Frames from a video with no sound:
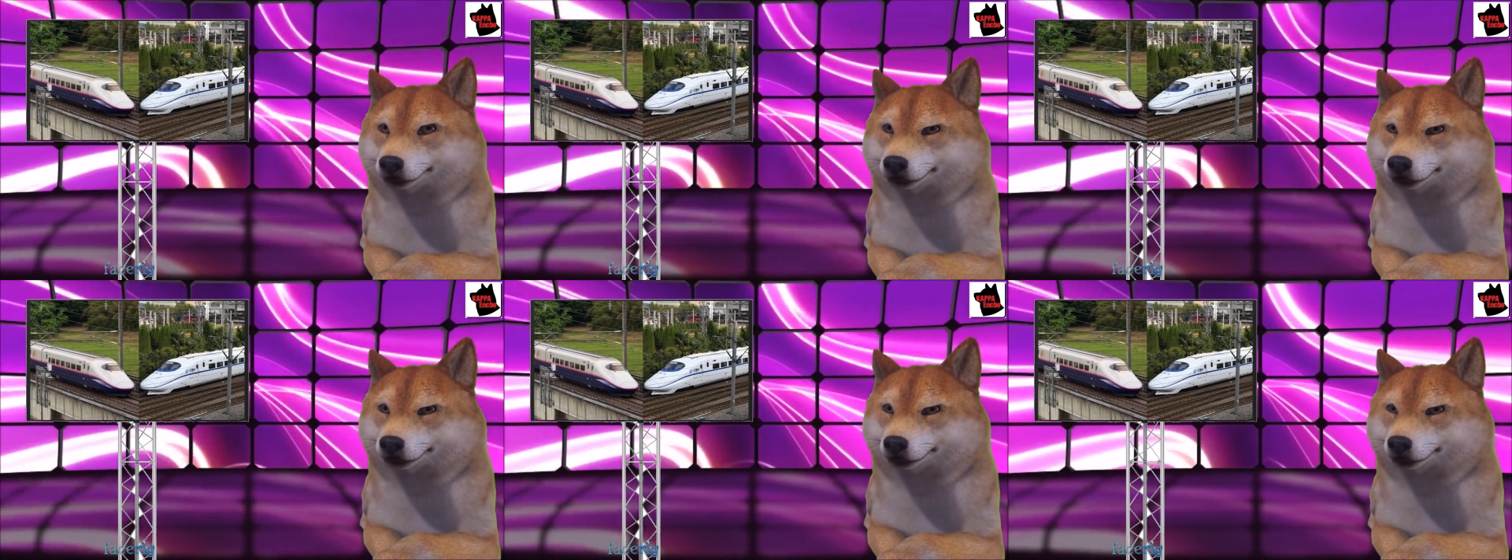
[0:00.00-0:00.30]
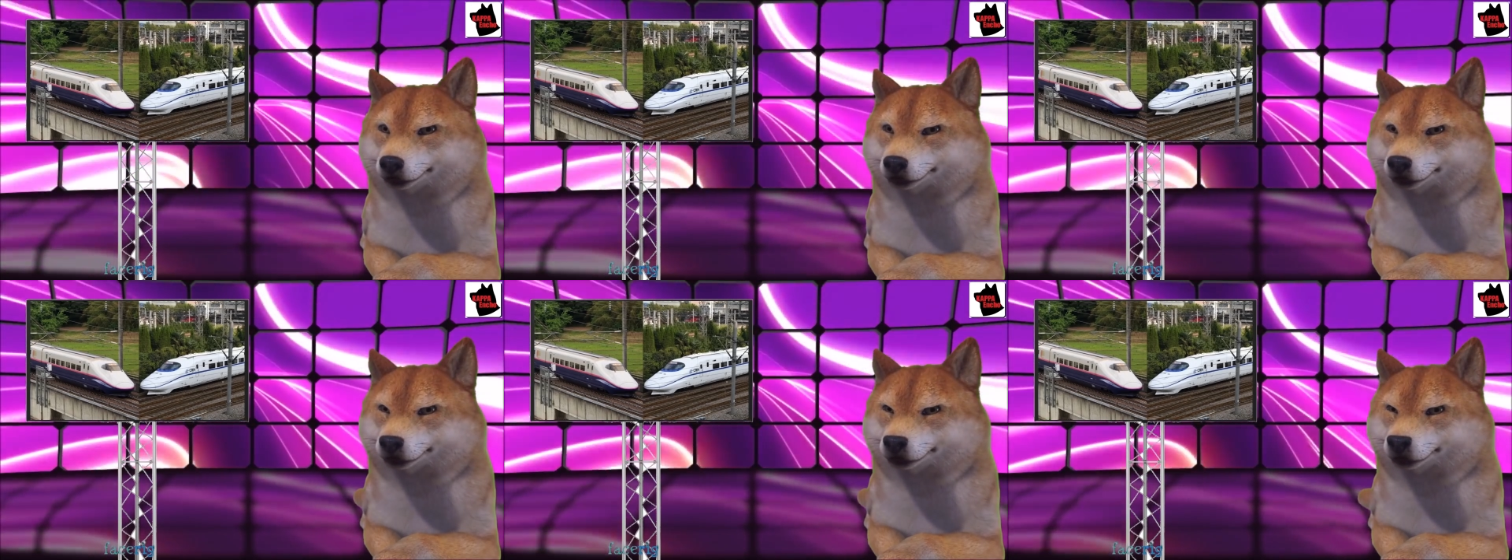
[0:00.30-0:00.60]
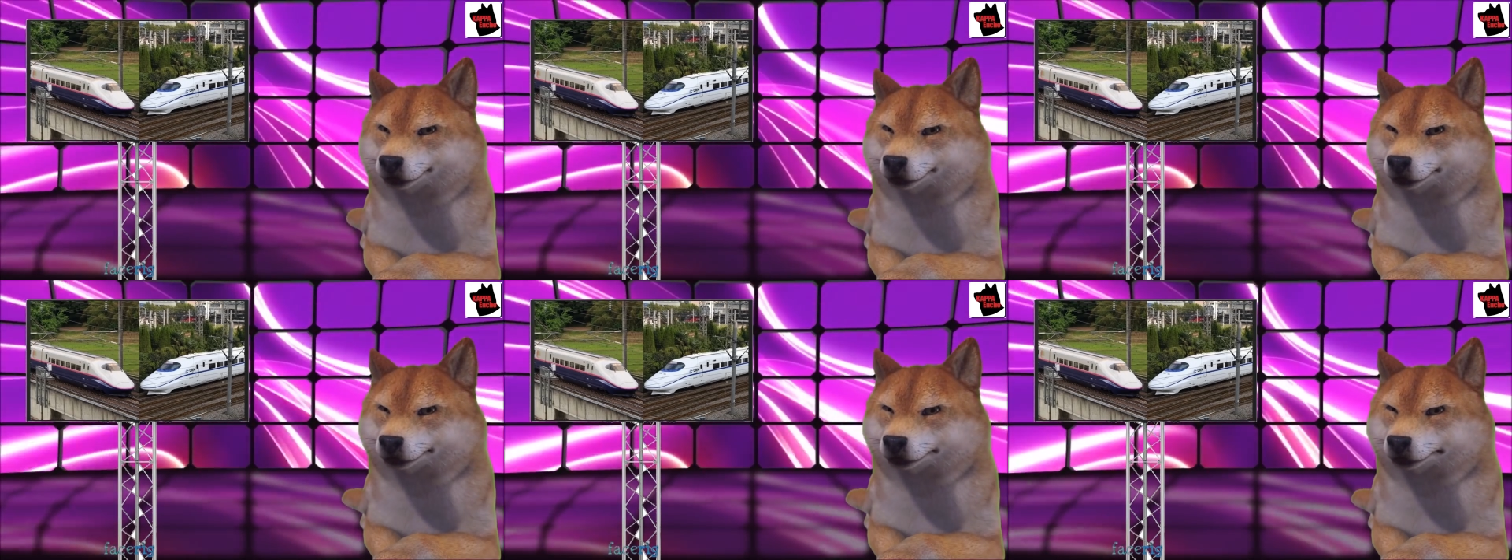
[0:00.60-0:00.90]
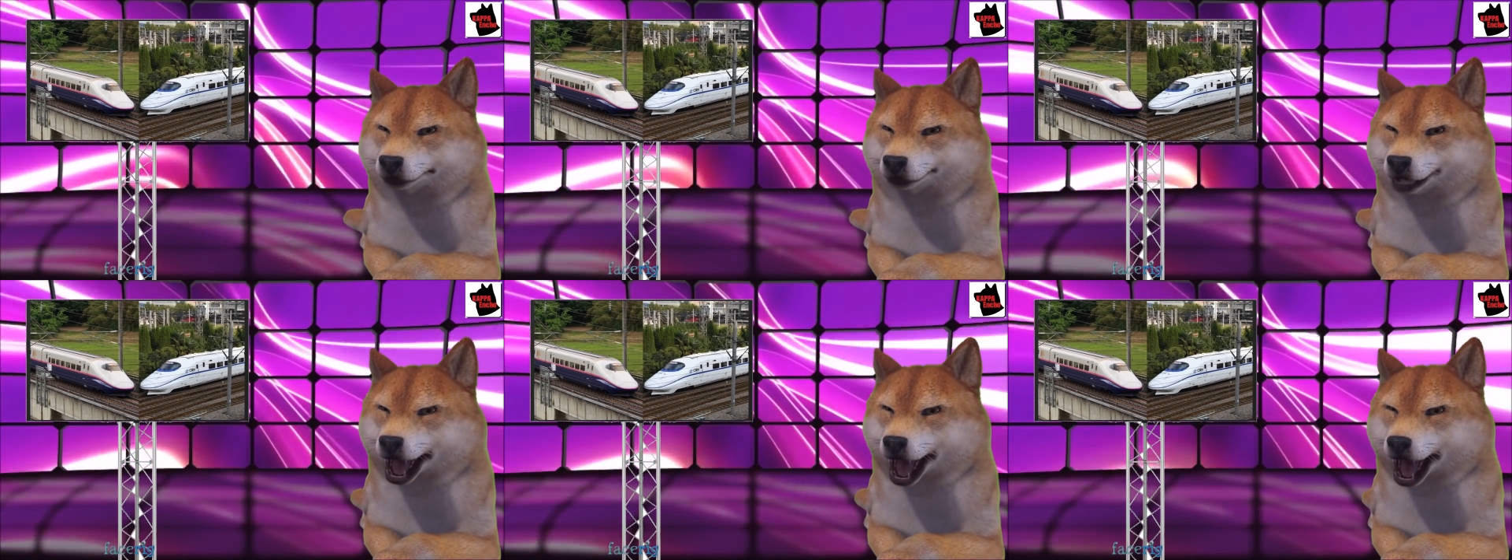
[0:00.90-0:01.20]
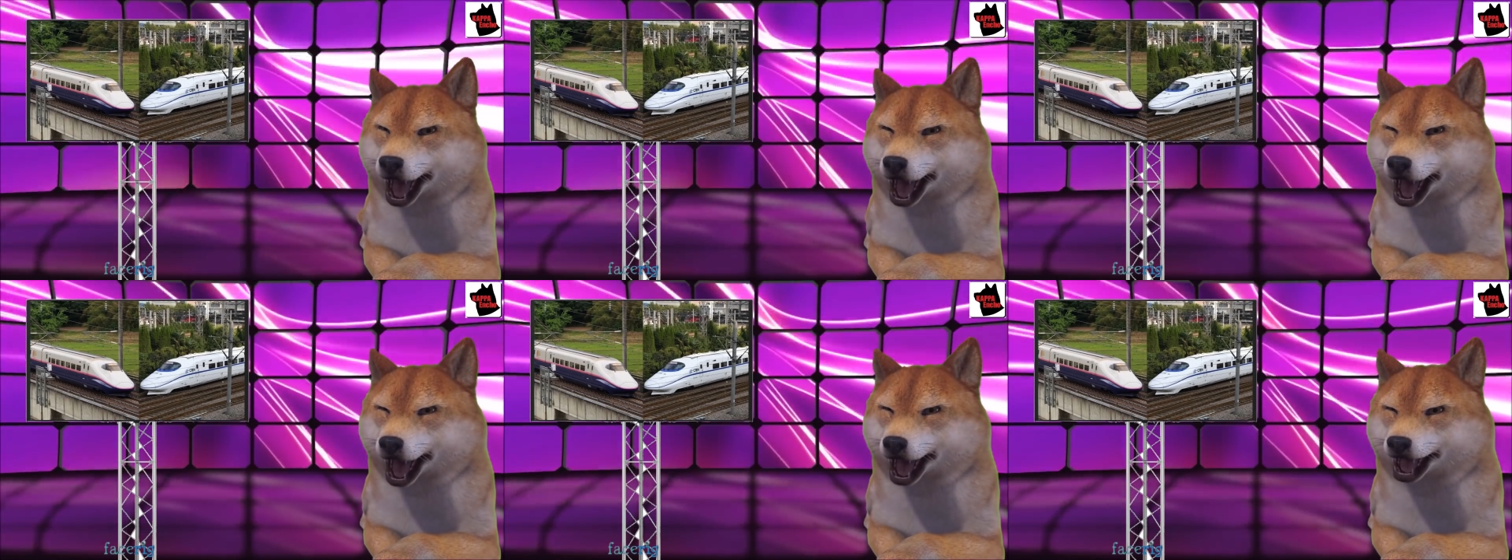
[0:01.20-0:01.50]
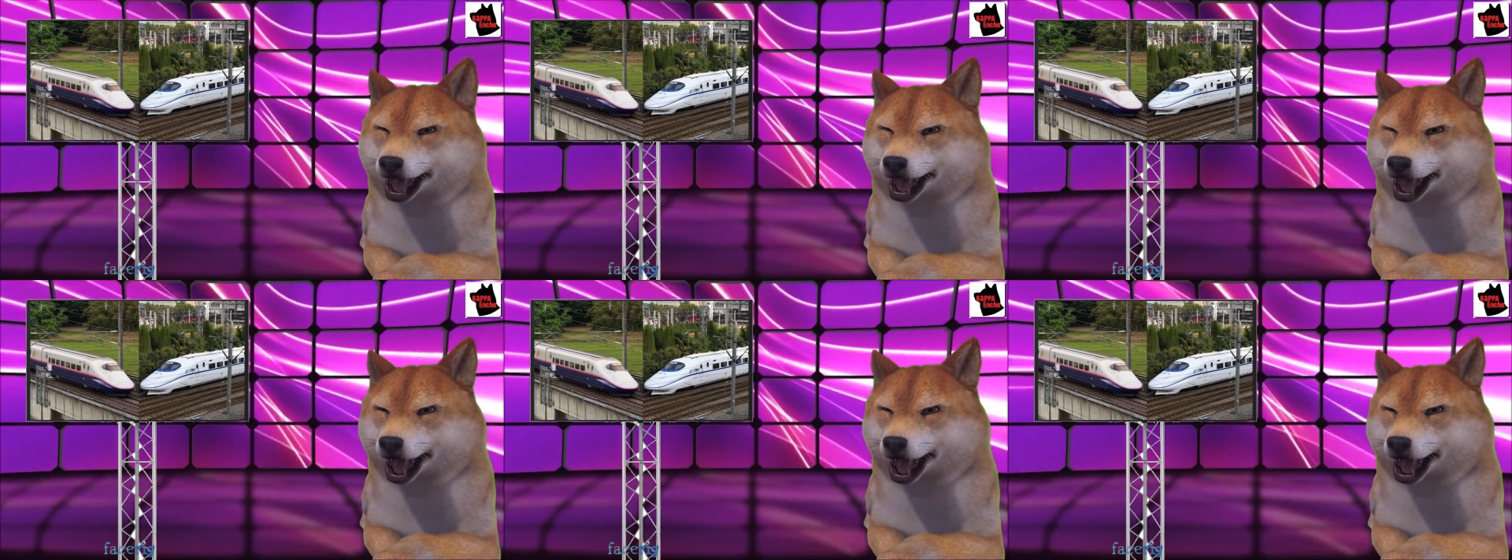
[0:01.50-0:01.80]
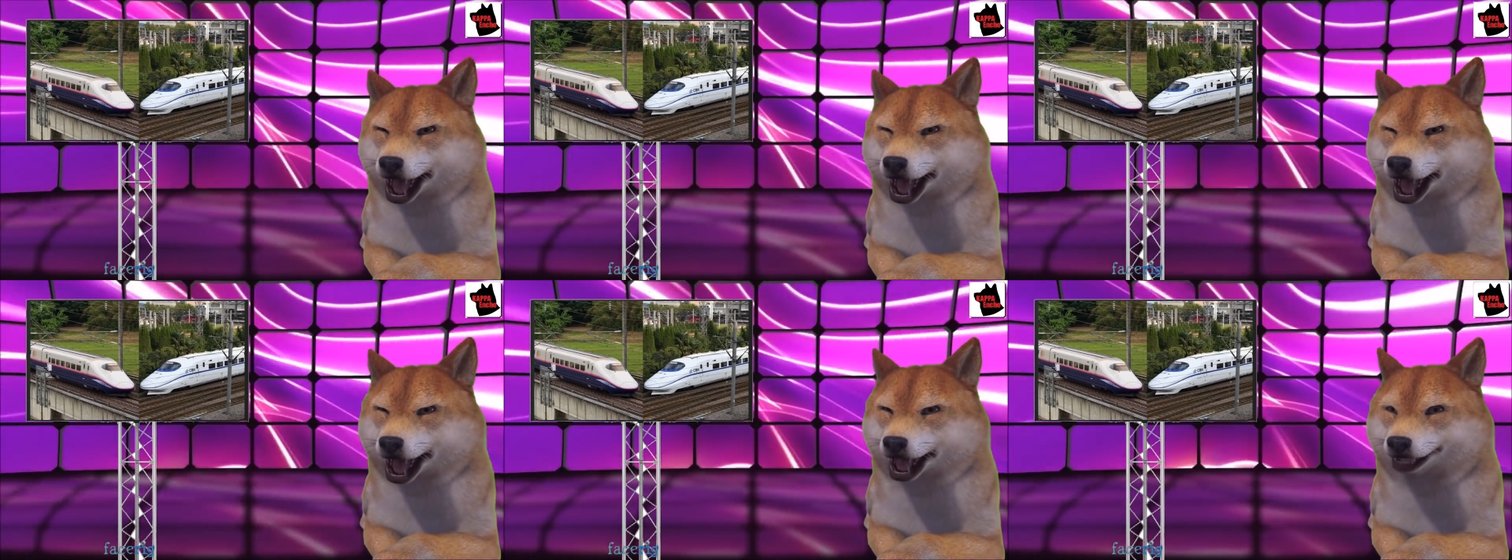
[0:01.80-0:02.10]
親密な関係にあること
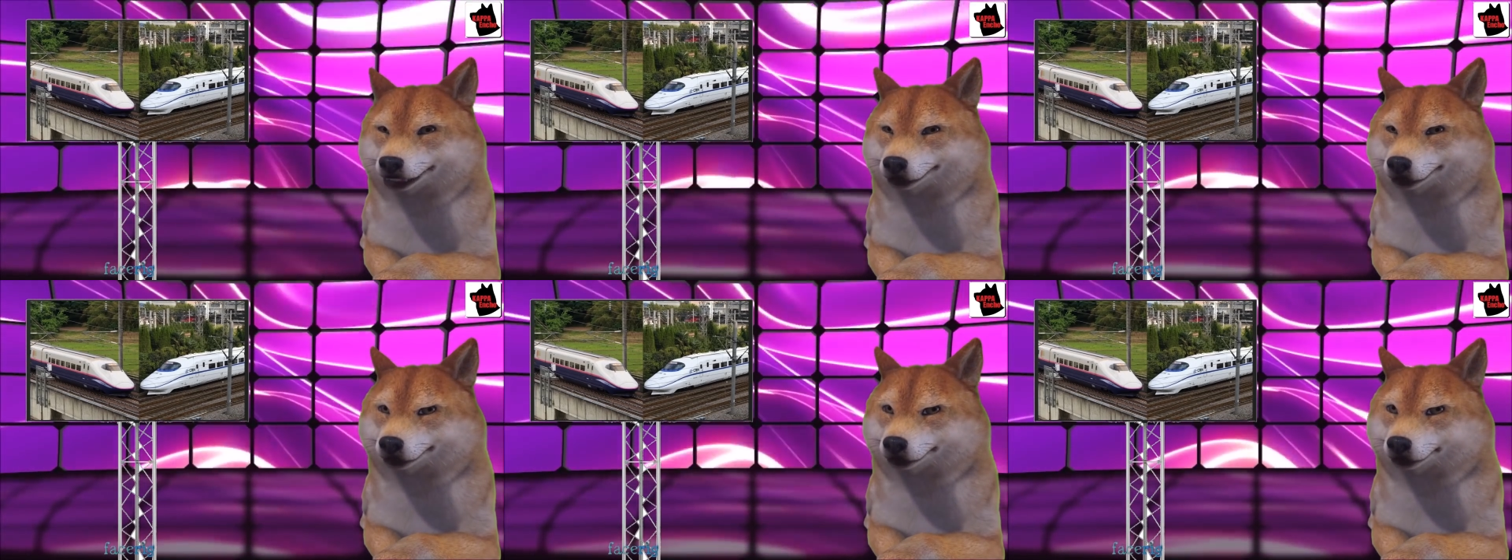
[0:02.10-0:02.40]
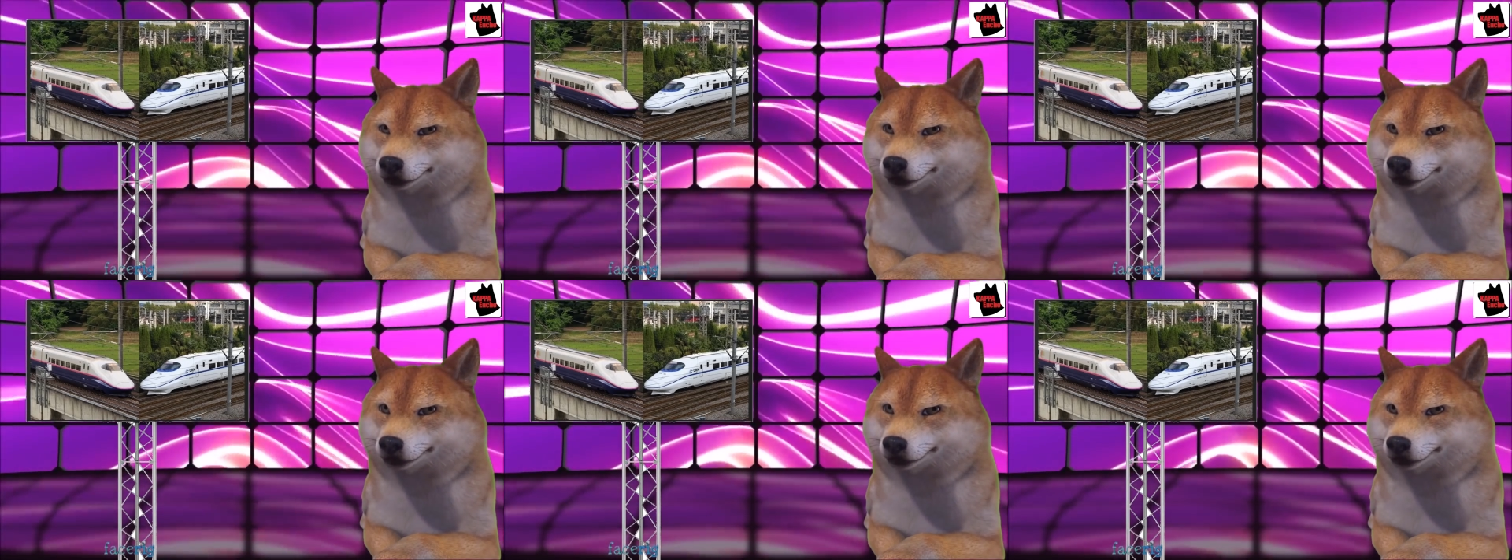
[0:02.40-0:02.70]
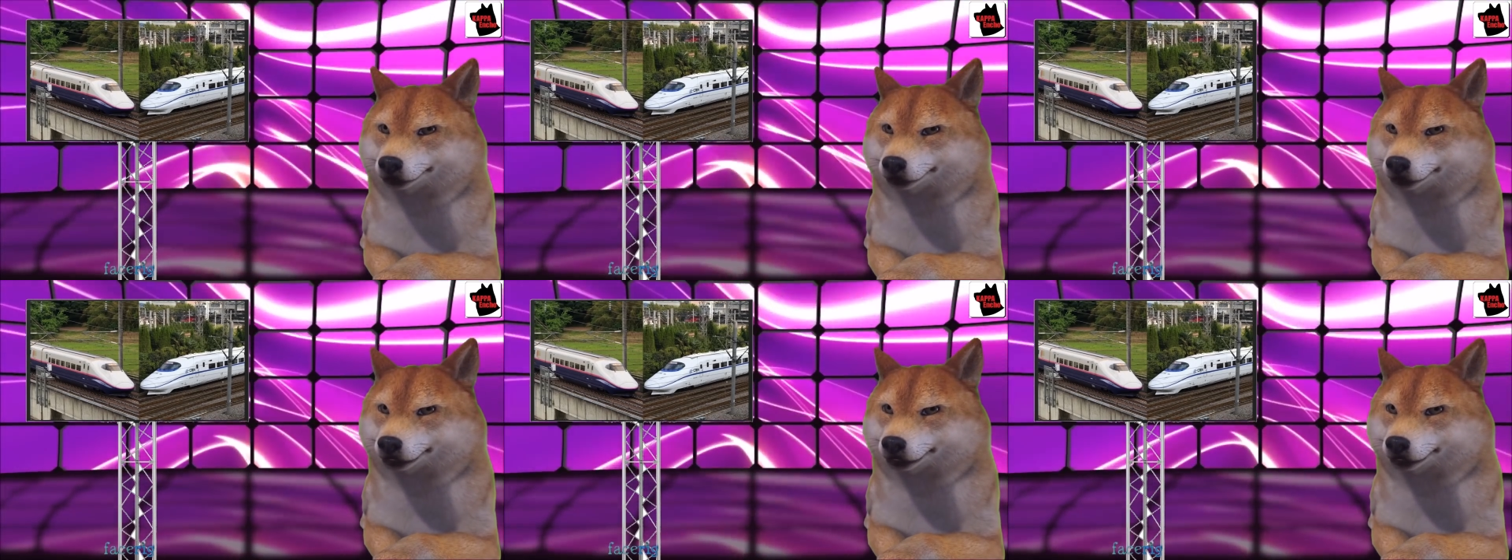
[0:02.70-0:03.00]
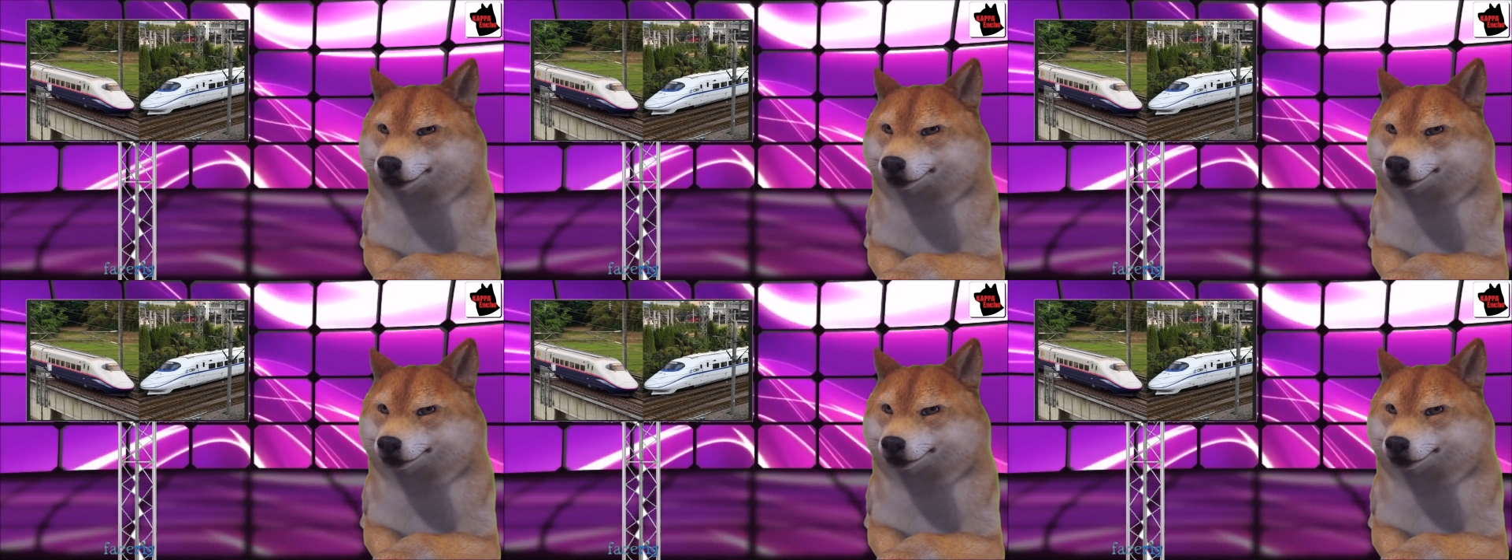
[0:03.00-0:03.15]
も政府の意思決